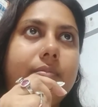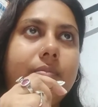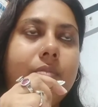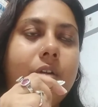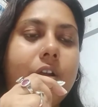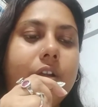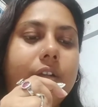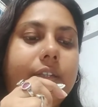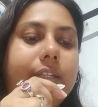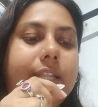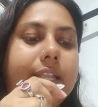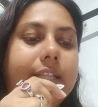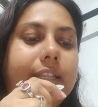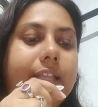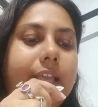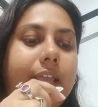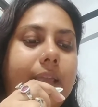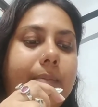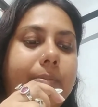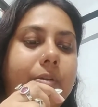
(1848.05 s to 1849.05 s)

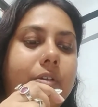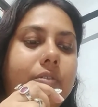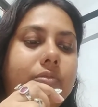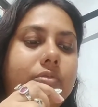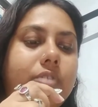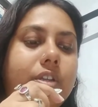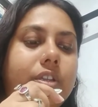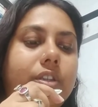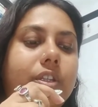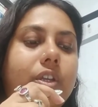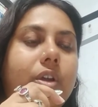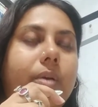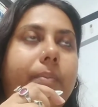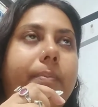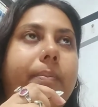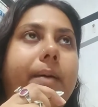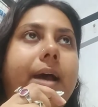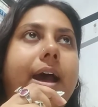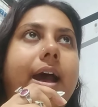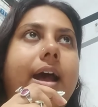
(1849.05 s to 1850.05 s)
মর্তেতে এবং তৃতীয়
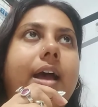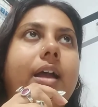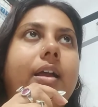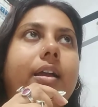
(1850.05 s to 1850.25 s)
পা